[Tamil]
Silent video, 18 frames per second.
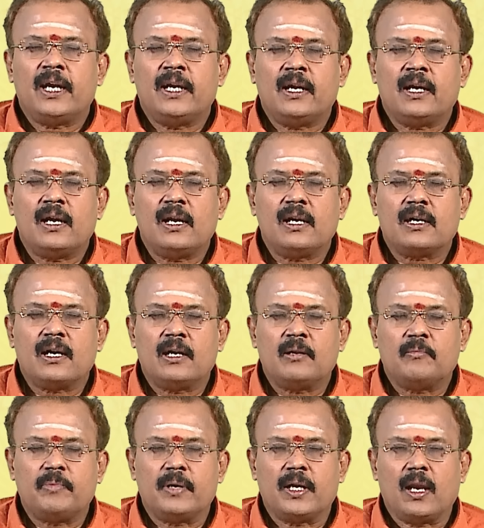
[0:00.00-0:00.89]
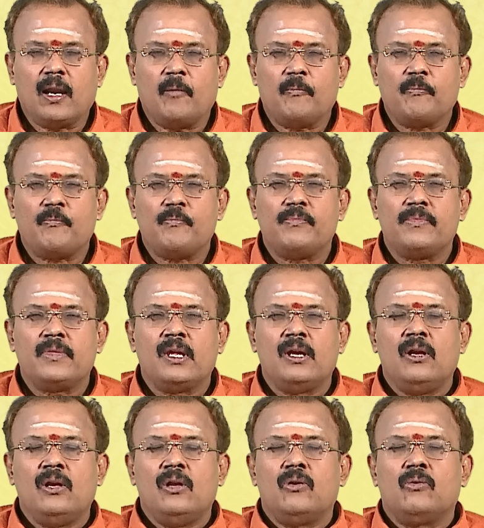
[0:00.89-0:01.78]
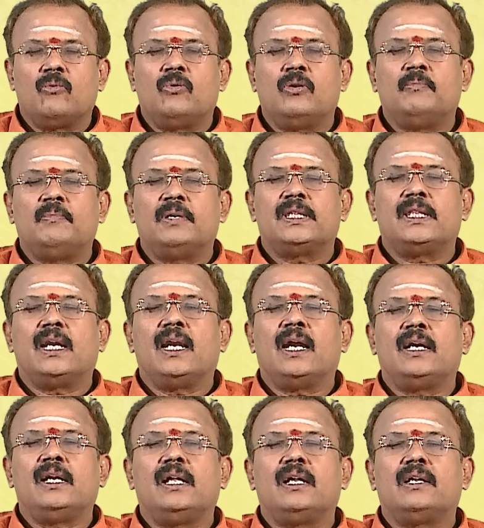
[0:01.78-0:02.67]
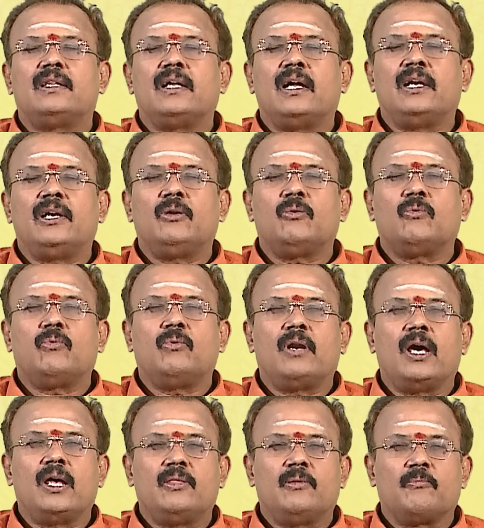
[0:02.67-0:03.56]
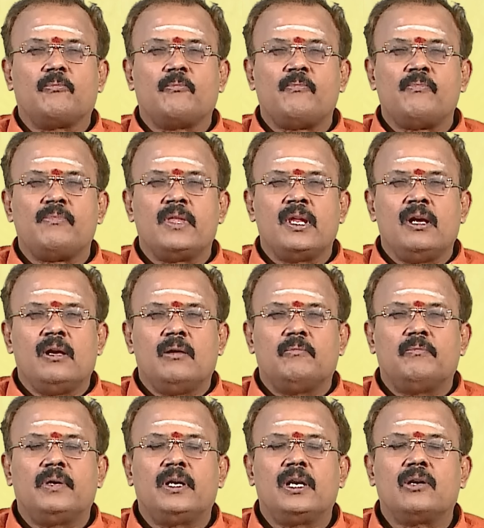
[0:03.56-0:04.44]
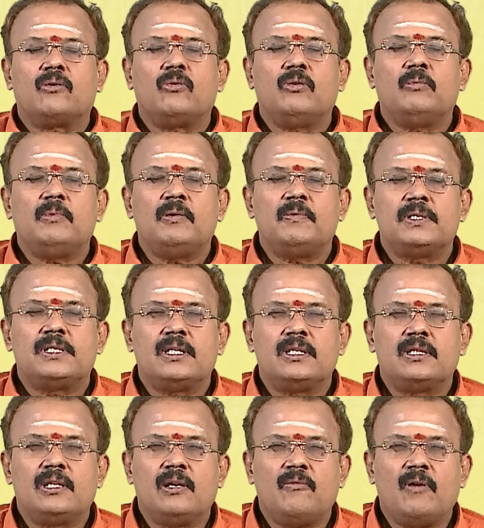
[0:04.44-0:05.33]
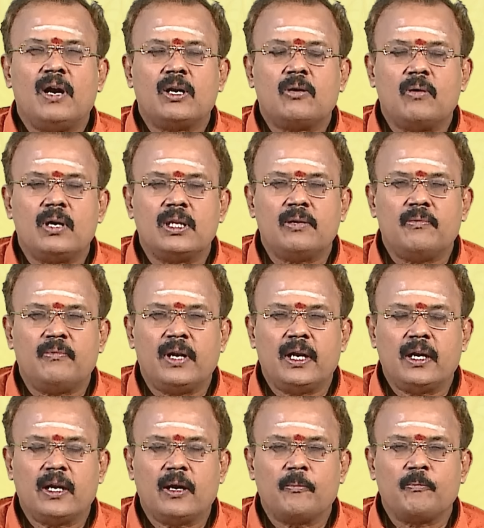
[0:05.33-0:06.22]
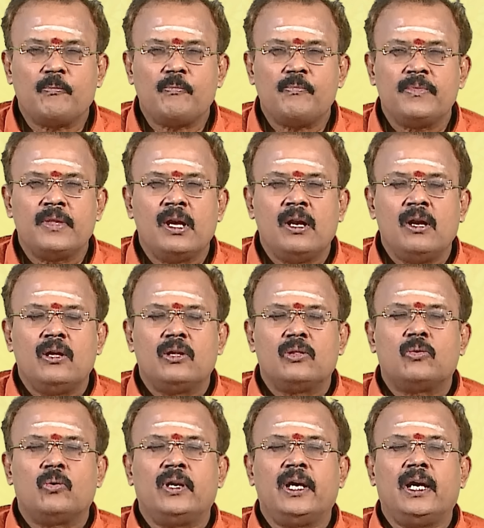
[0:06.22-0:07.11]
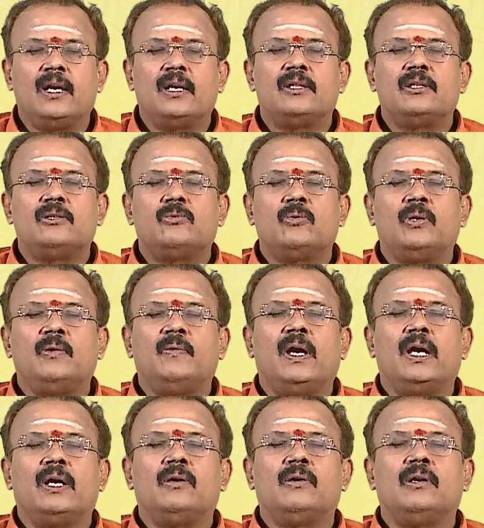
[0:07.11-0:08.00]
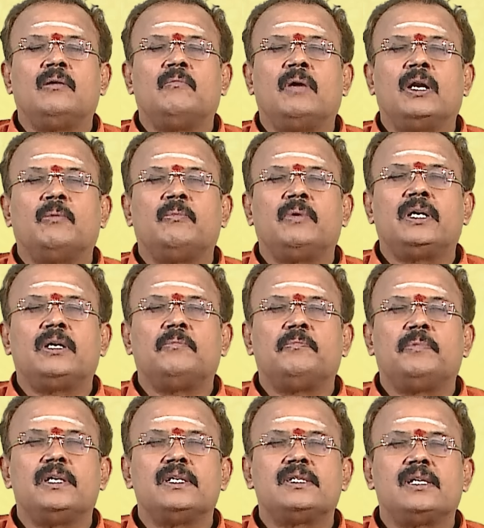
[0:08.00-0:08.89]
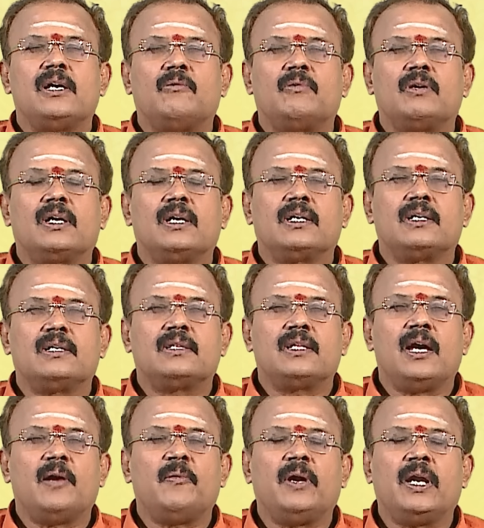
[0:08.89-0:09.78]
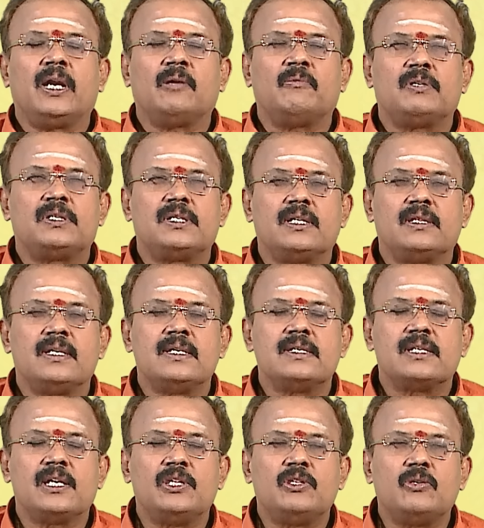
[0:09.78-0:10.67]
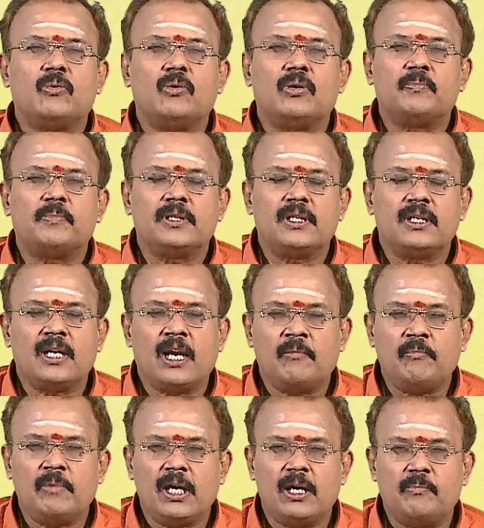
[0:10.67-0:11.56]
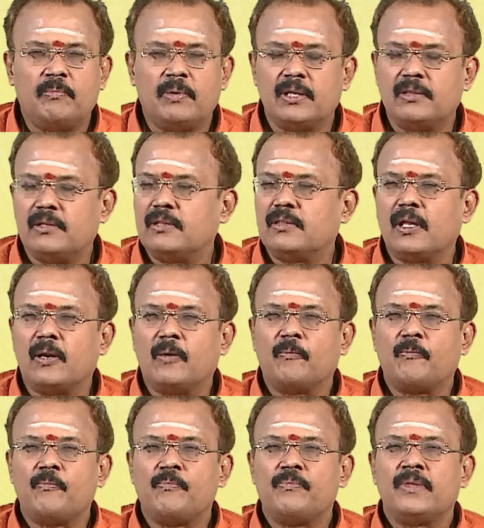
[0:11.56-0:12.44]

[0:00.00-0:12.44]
பயணங்கள் காணப்படலாம் குடும்பத்தில் அந்நியர் தலையிடக்கூடாது பிறர் குடும்ப விஷயத்தில் வாக்குவாதம் வேண்டாம் துணை அல்லது துணைவியாருடன் மனமிட்டு பேசி அவர்களுக்கு தேவையான விஷயத்தை செய்து கொடுப்பது நன்மை ஏற்படுத்தி தரும்